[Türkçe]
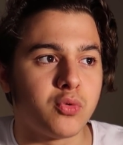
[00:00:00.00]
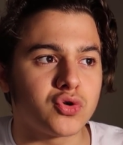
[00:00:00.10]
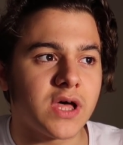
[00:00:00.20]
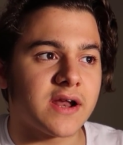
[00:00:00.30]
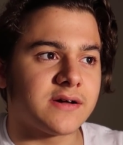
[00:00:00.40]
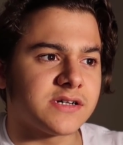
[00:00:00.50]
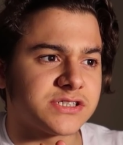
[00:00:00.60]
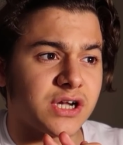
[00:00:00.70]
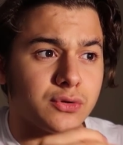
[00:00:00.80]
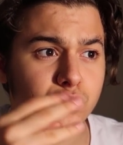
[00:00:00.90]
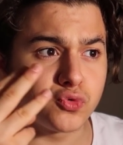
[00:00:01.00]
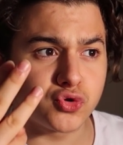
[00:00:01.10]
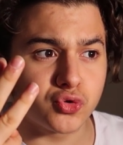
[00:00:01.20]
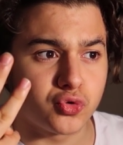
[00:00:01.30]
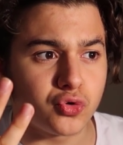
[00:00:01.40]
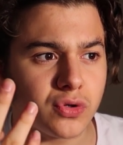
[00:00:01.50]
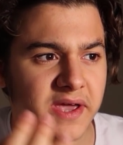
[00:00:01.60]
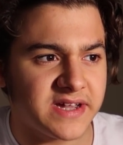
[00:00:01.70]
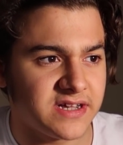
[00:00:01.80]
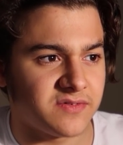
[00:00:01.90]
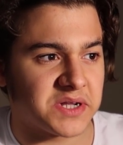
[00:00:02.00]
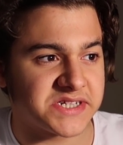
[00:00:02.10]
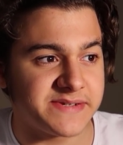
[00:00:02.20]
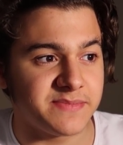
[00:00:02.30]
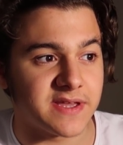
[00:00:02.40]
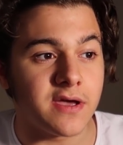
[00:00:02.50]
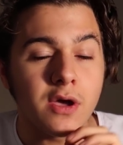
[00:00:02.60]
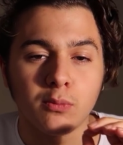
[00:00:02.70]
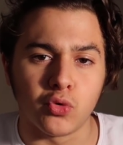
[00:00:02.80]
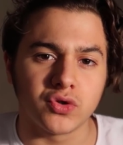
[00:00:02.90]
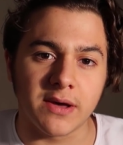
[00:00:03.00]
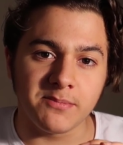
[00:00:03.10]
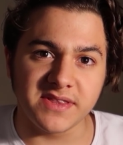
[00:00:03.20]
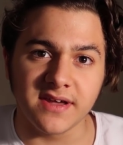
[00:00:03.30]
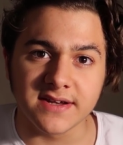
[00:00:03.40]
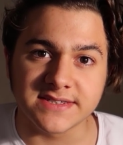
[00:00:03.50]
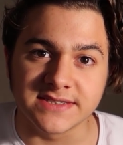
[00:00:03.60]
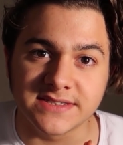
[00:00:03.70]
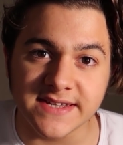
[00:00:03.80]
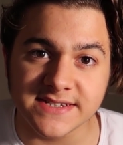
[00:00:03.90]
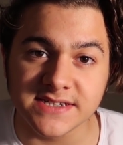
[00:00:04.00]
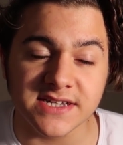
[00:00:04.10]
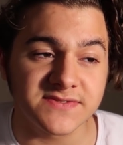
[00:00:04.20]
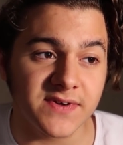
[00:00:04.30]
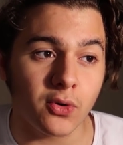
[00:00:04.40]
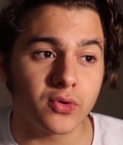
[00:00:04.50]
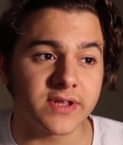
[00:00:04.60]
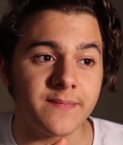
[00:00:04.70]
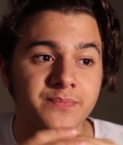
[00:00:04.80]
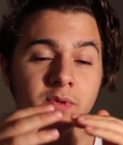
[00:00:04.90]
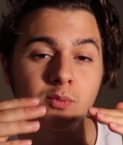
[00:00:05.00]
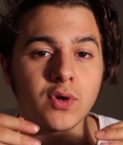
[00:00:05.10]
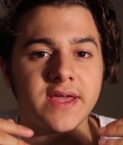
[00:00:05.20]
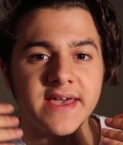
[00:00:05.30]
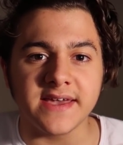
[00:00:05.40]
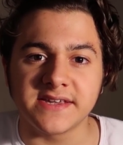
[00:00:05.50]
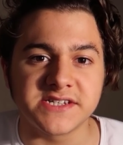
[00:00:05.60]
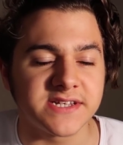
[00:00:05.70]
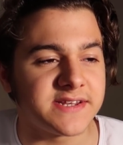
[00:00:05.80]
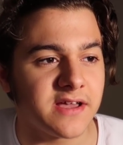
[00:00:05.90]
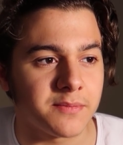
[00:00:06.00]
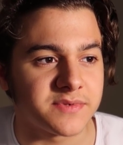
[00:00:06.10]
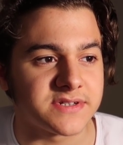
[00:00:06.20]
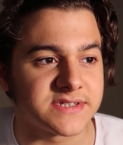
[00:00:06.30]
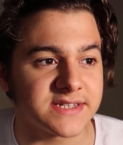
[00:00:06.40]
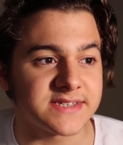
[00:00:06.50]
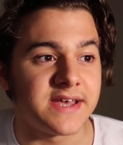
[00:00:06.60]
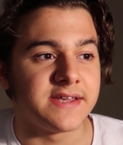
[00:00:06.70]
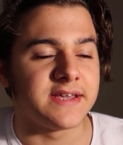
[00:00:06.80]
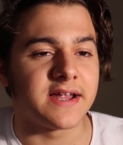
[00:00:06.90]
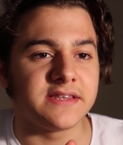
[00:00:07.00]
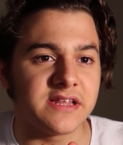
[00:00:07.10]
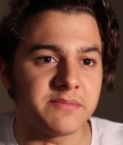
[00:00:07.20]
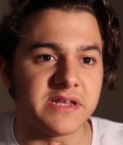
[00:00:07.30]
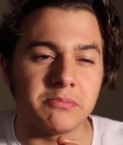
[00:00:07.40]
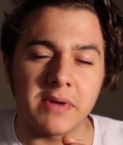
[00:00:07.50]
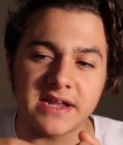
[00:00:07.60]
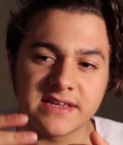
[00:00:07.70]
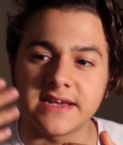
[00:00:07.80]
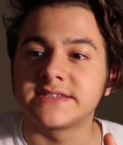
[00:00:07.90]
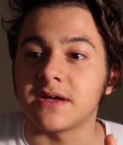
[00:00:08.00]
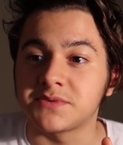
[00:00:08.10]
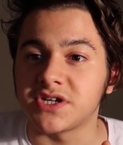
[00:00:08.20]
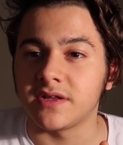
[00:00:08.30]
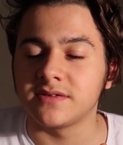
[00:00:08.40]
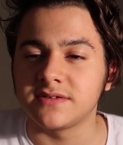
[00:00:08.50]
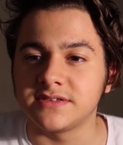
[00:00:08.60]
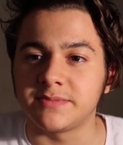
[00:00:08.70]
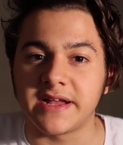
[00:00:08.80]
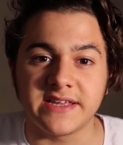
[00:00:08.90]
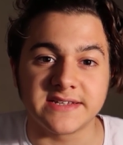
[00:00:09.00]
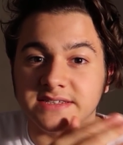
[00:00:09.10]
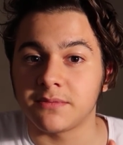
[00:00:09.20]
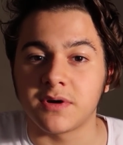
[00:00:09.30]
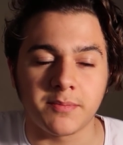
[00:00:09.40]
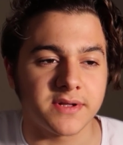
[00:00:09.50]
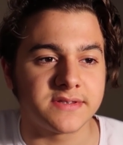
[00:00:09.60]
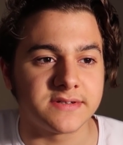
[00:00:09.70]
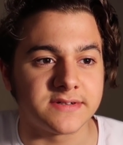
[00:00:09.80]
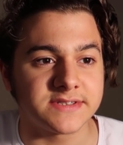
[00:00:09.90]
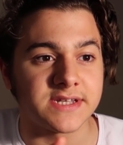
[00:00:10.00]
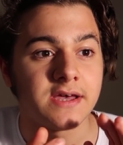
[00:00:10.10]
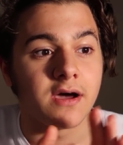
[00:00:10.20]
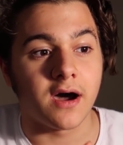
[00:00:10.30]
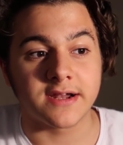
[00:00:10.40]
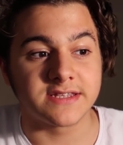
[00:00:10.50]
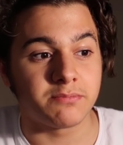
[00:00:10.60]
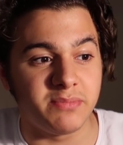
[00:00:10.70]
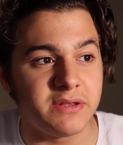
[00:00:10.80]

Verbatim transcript: Burada arkadaşlar 3 tür hacker var. Şimdi buradan bir tanesini seçeceğiz ve ona böyle hack işleri yaptıracağız. Yani ne bileyim belki hesap çaldırırız belki hesap kapattırırız artık